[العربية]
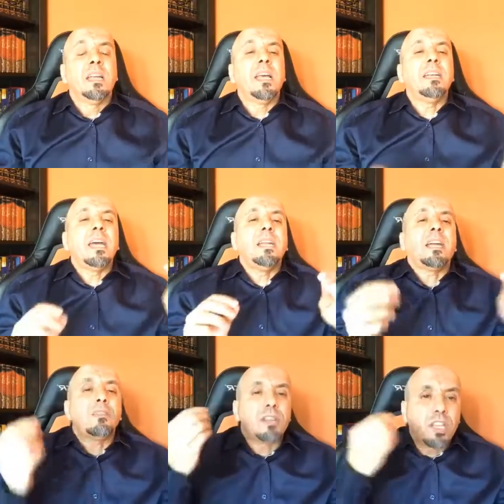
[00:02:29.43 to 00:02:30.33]
لان
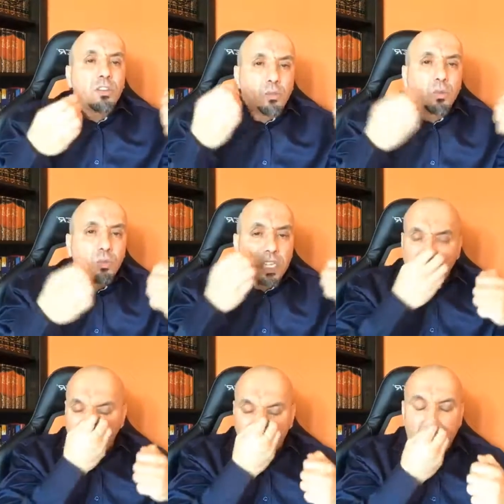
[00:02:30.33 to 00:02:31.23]
هنا كما كيقولوا
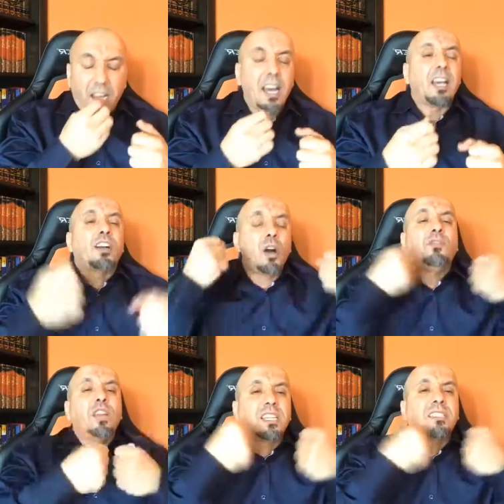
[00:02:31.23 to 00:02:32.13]
الانجلزه ا
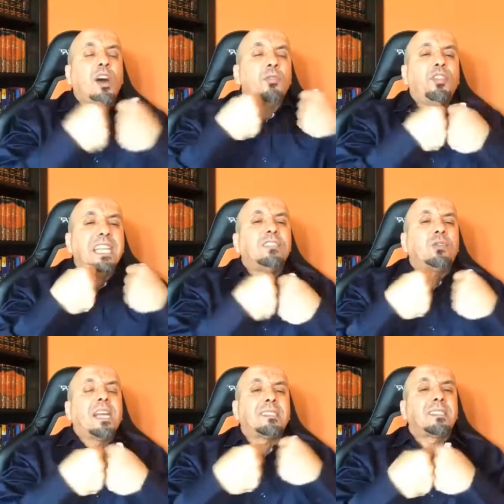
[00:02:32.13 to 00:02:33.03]
كونفليكت اوف
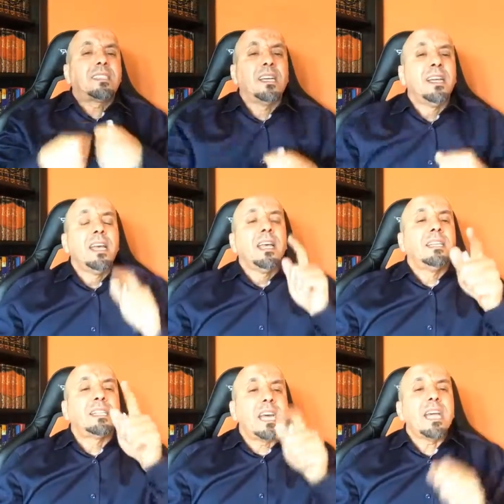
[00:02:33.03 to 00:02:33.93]
انتريست
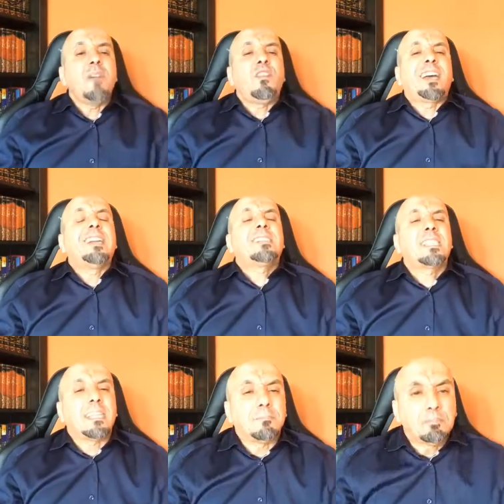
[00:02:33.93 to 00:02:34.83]
انت يا
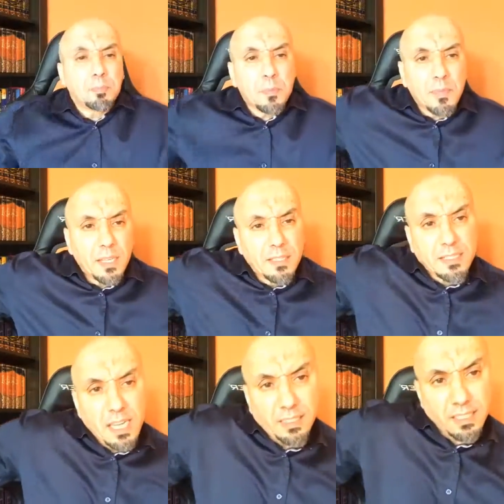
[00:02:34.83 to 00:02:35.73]
فرنسي
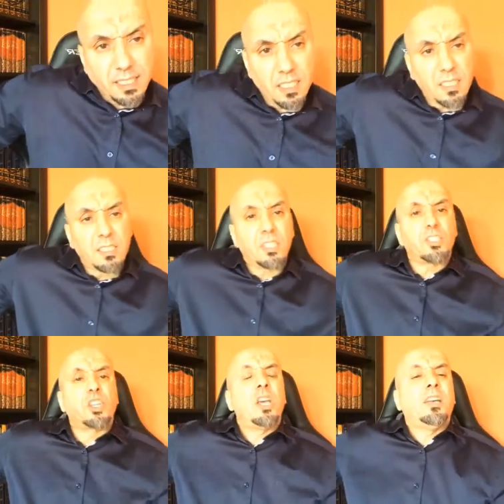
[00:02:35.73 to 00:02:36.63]
انت عندك
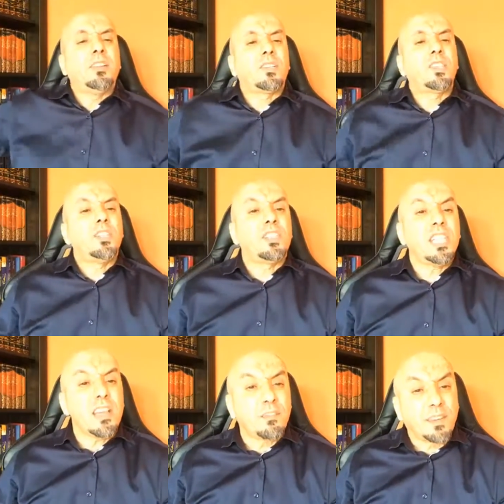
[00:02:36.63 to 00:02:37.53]
عندك
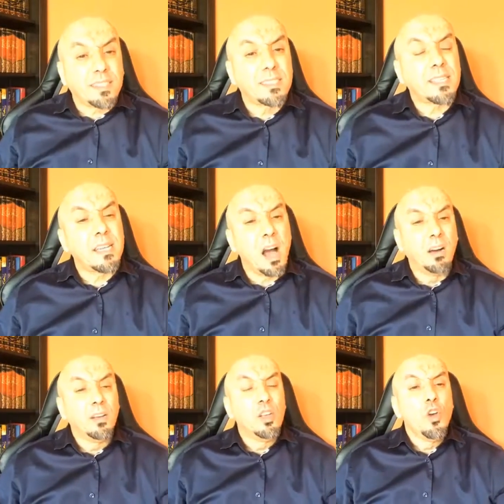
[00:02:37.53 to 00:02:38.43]
جنسيه فرنسيه
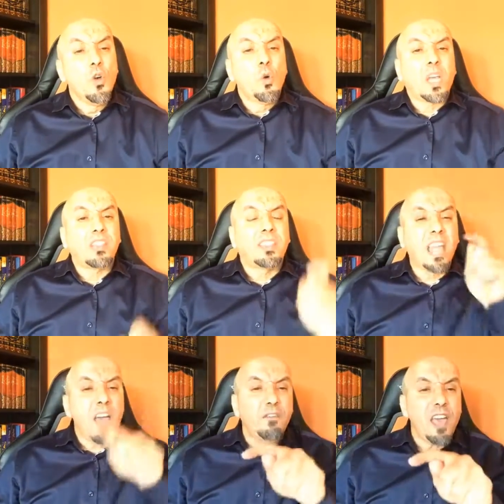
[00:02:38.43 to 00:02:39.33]

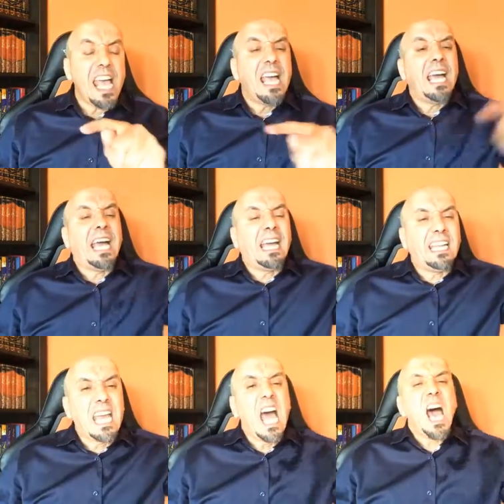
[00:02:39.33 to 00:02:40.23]
وكتدافع
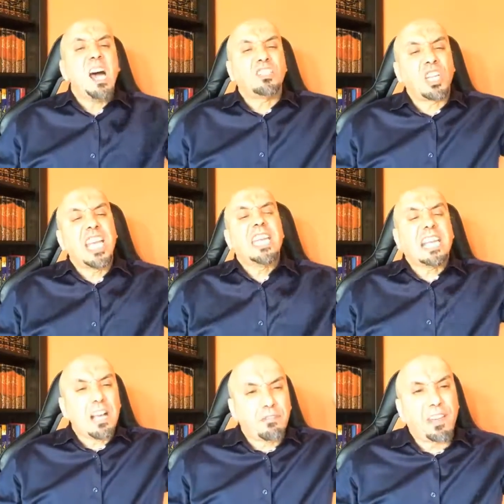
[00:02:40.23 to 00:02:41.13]
على
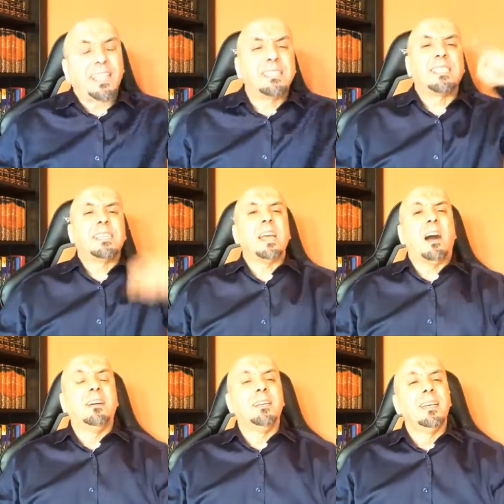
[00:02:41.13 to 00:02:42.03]
شركه
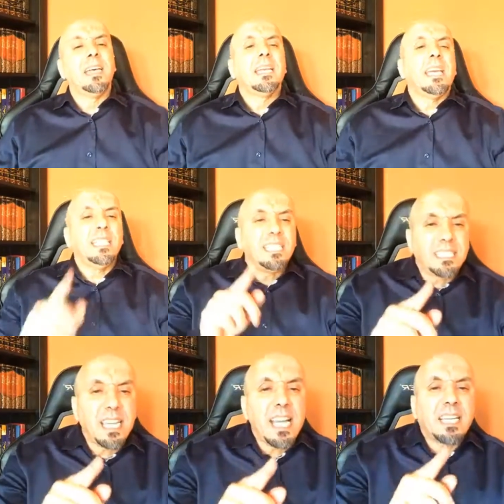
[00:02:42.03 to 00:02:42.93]
فرنسيه يعني
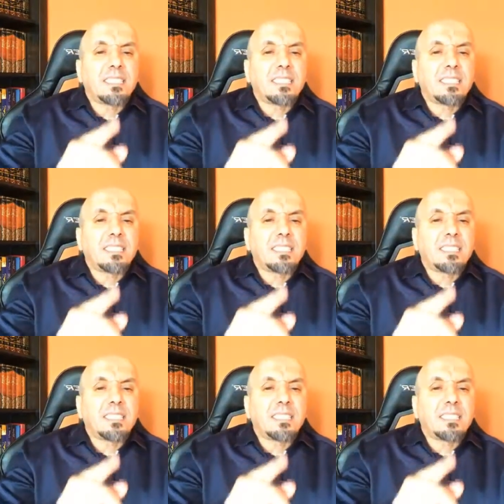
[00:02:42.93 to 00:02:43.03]
انت